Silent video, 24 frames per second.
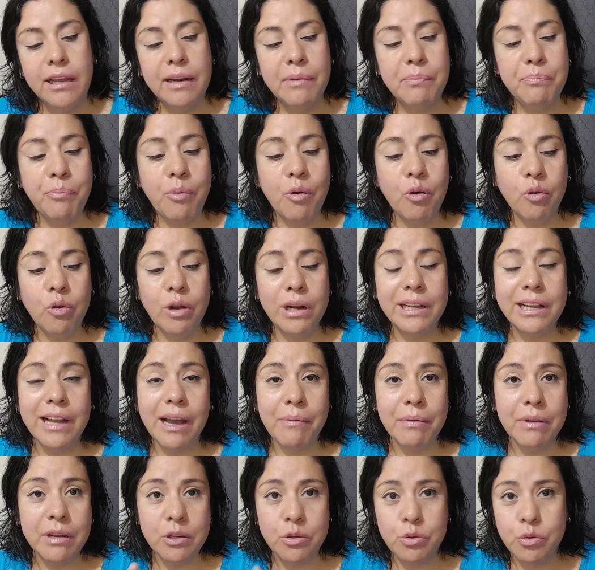pongo el
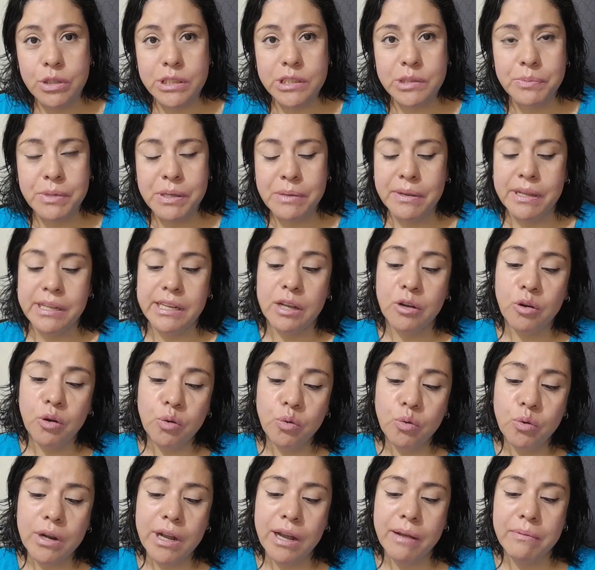cable USB, venía con
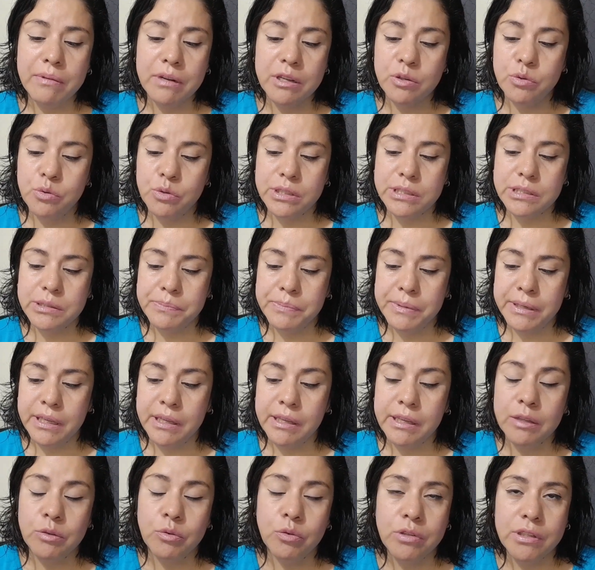un cable USB
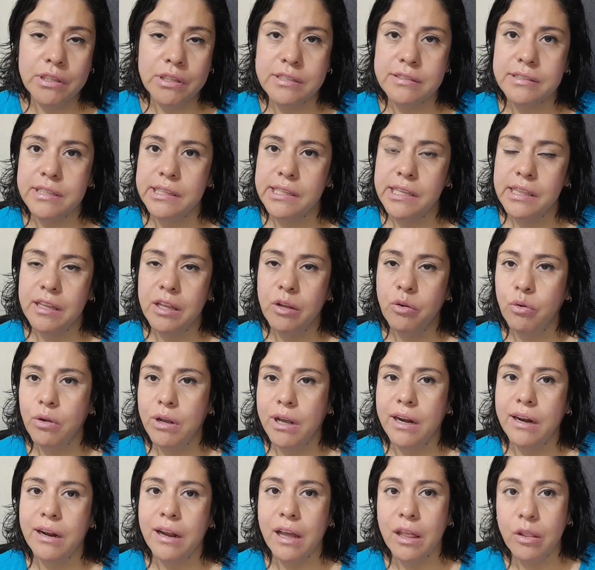y tú tienes que tener un
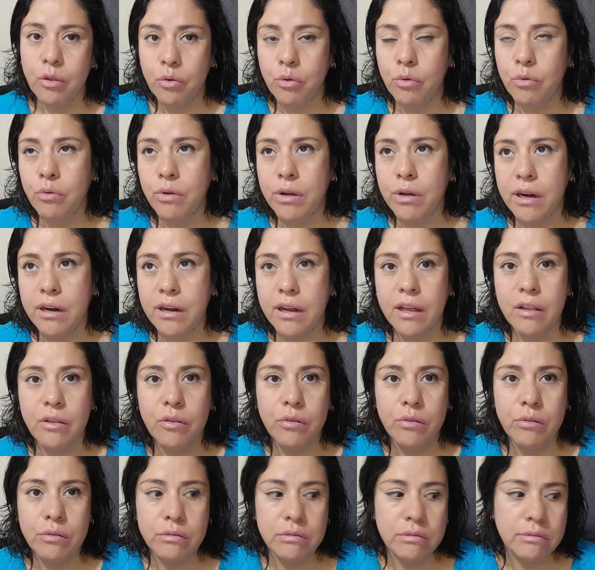cargador, un
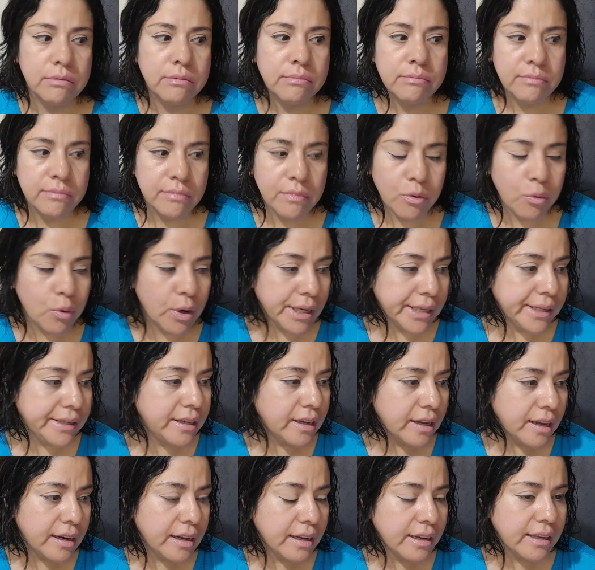cargador
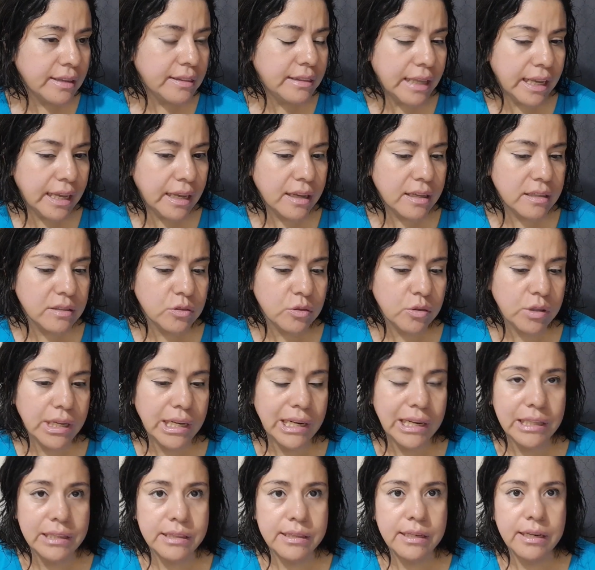cualquiera que tengas con que
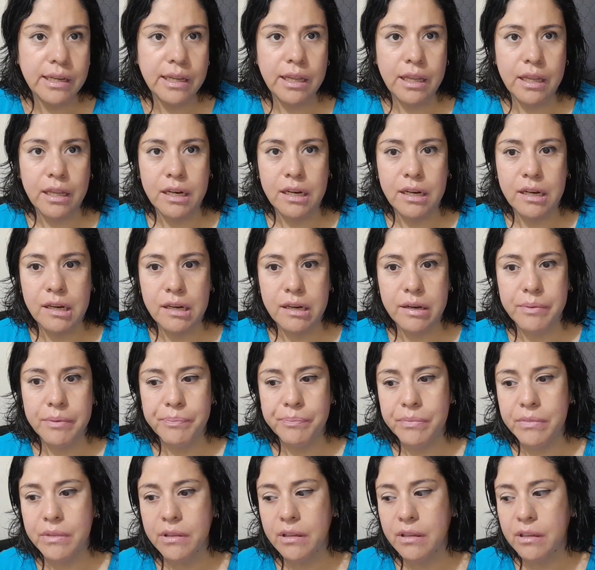le entre
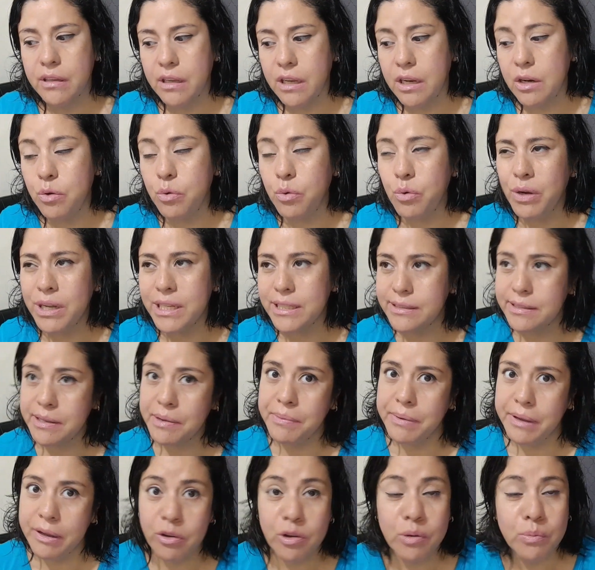el, el
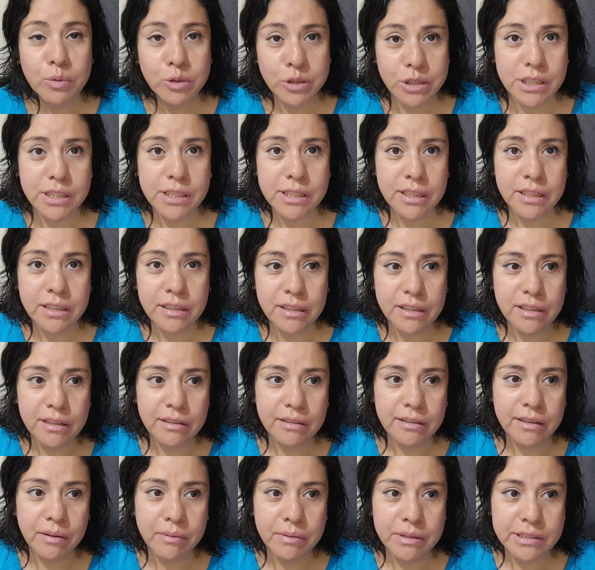USB o como se diga,
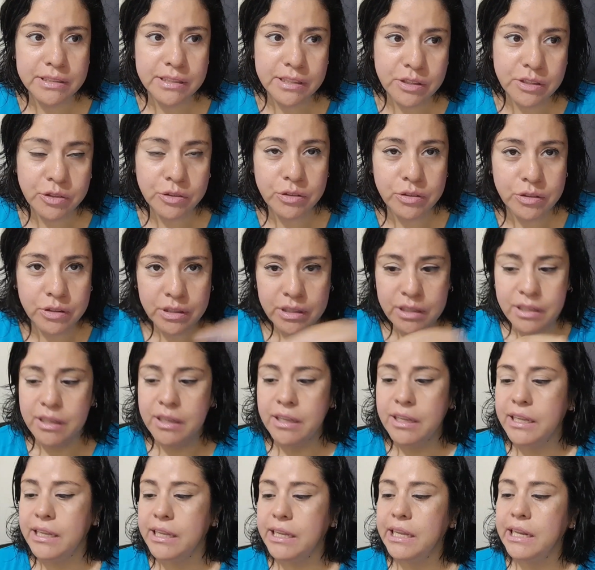el cablecito,
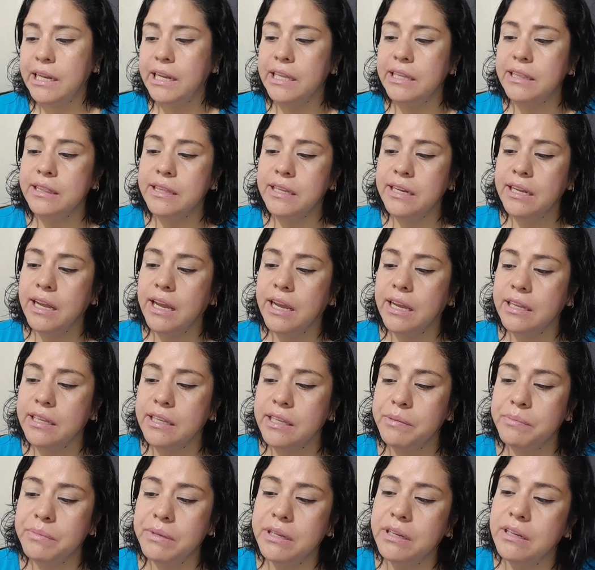que le entre
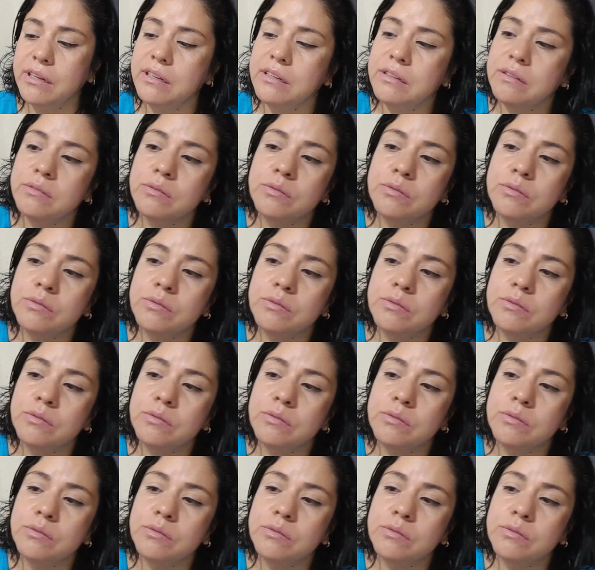aquí, miren.